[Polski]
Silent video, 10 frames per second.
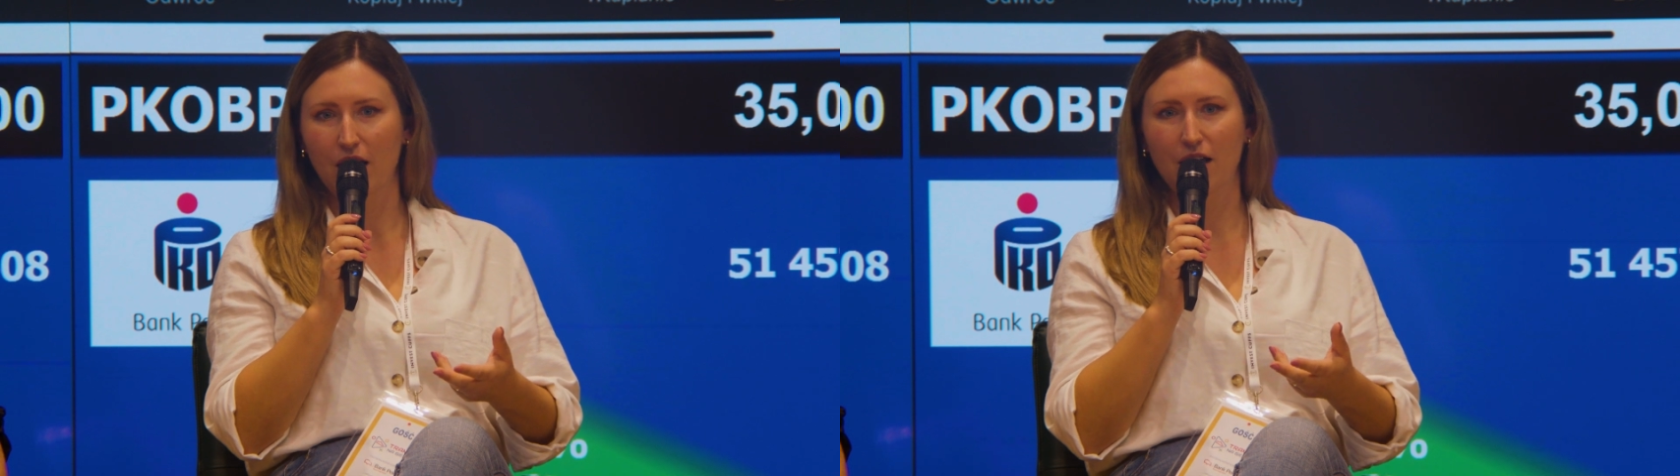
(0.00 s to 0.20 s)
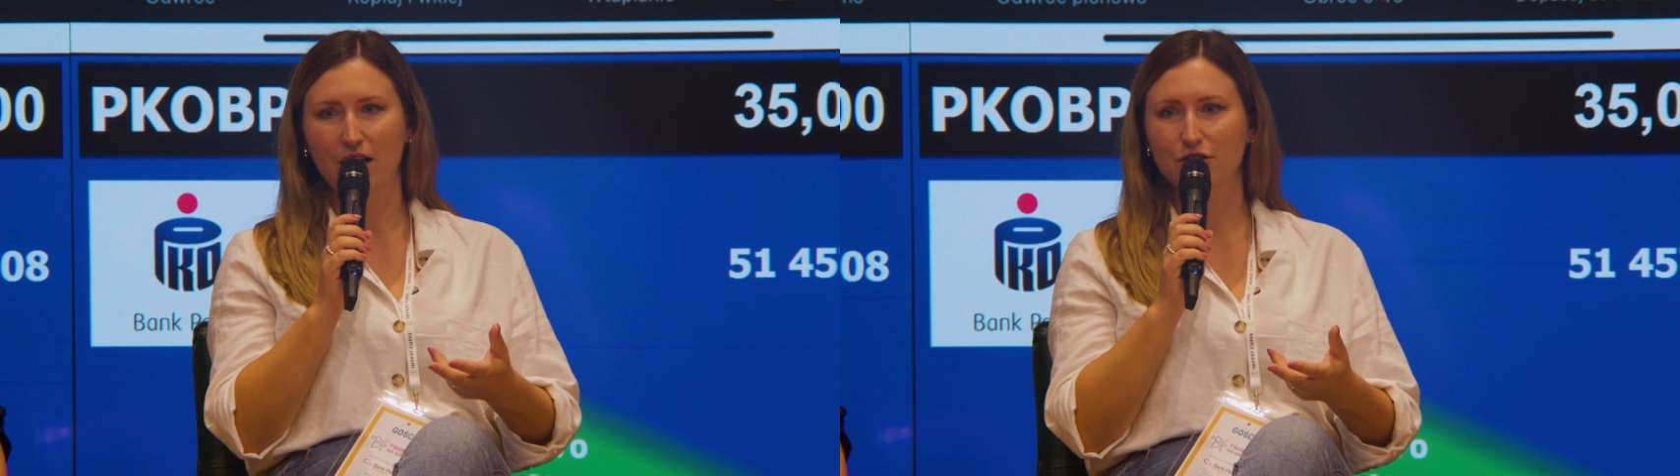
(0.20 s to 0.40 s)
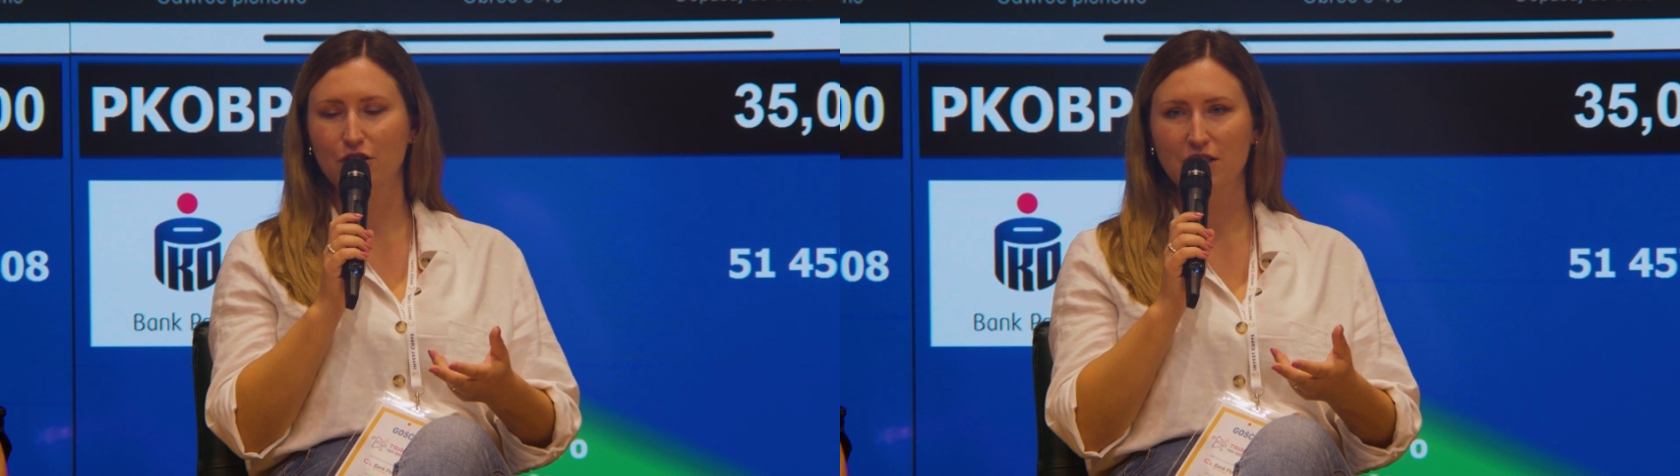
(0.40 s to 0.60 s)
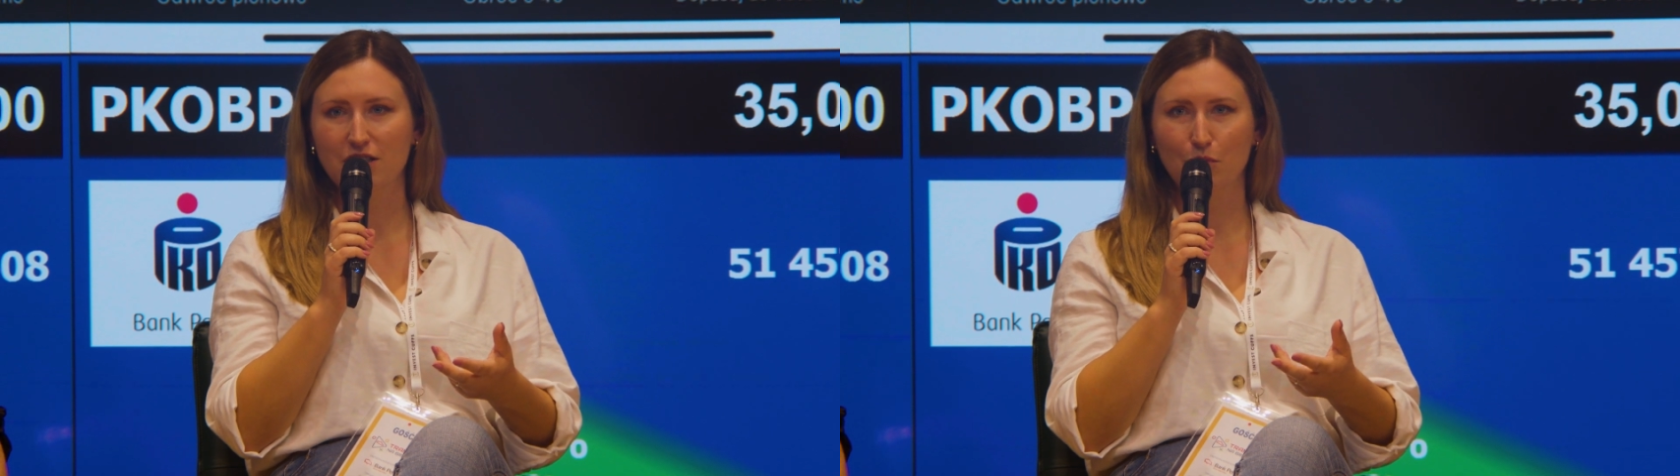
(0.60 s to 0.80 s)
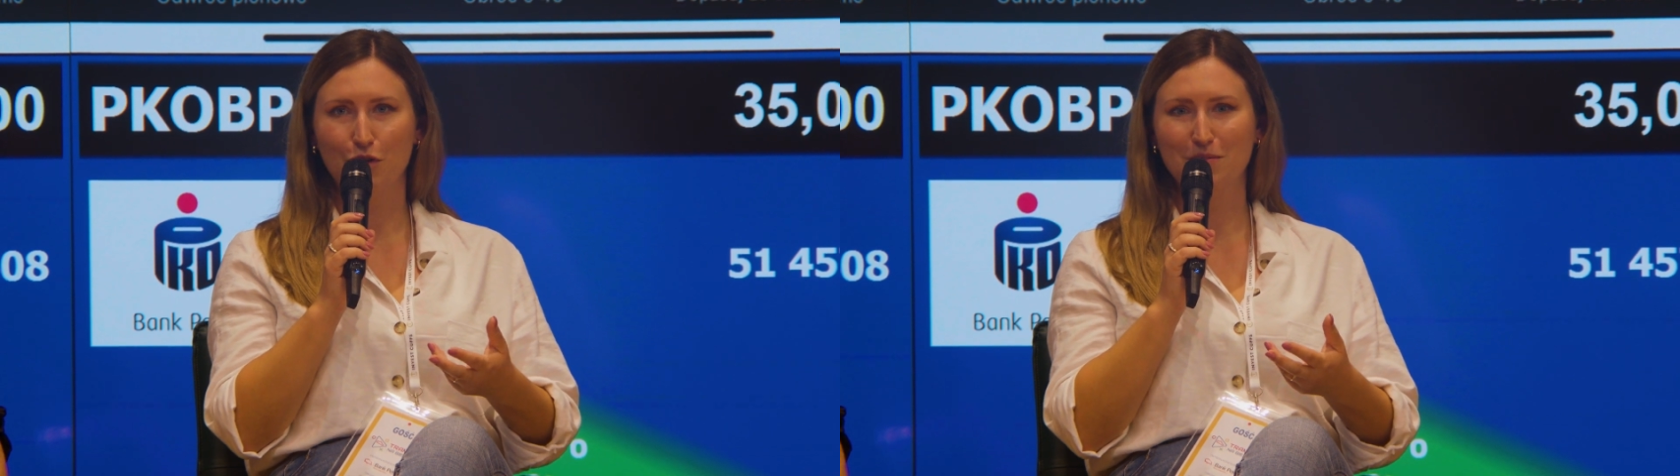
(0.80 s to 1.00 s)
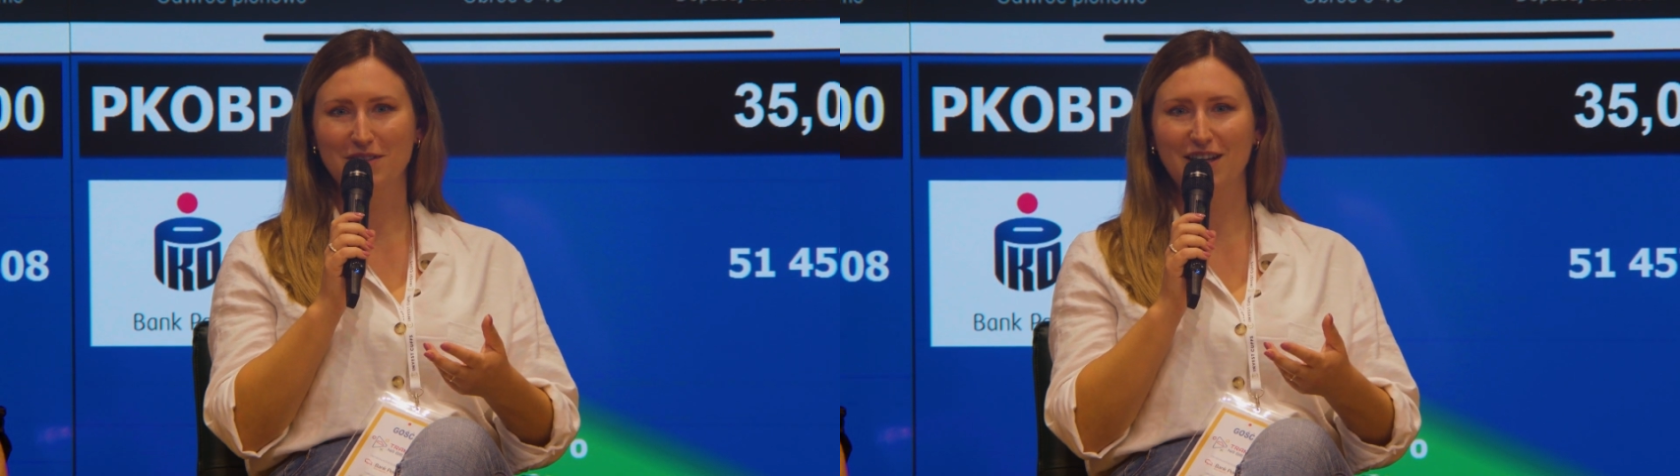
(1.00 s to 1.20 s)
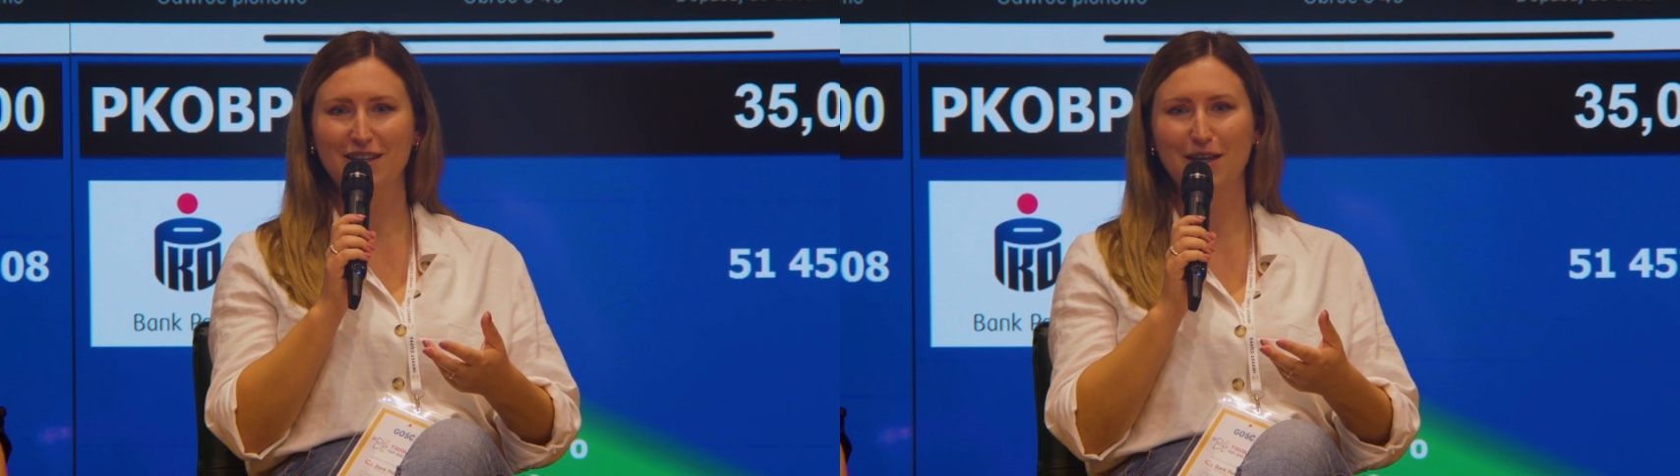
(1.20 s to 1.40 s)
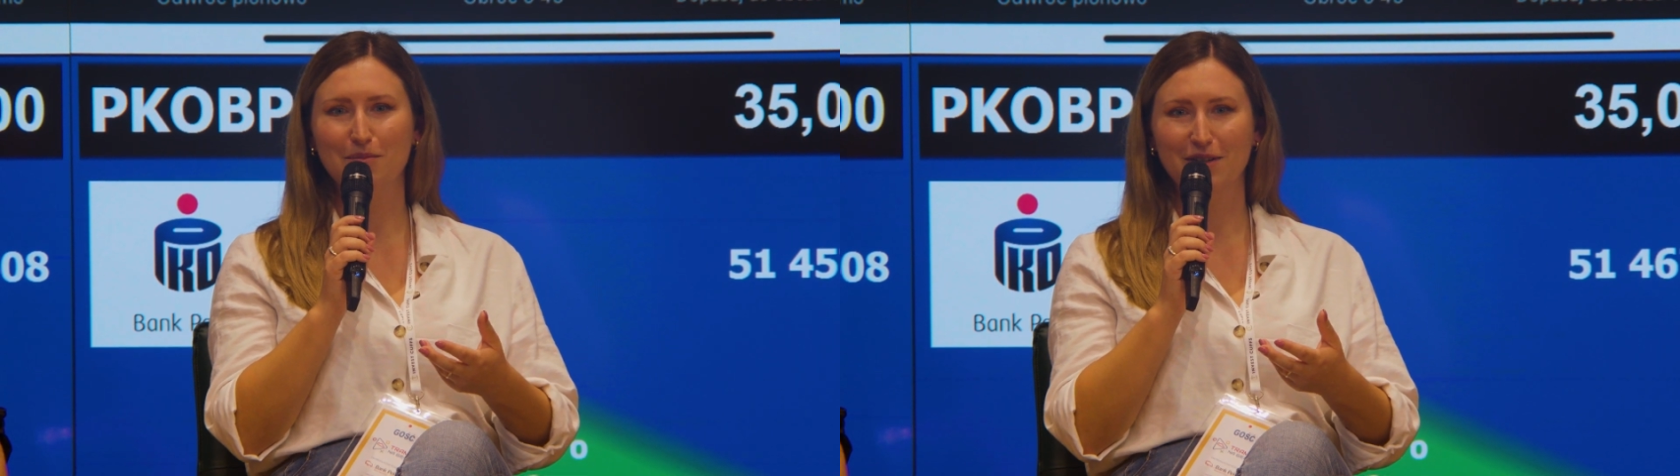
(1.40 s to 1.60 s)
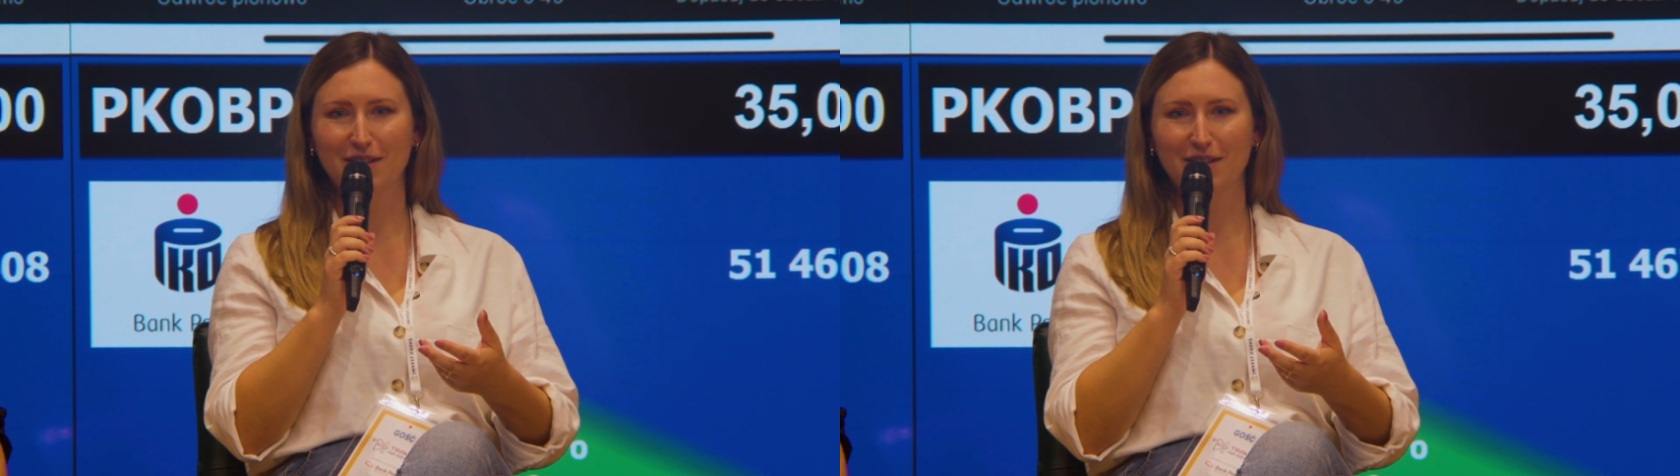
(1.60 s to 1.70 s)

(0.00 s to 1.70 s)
E, to jest moim zdaniem,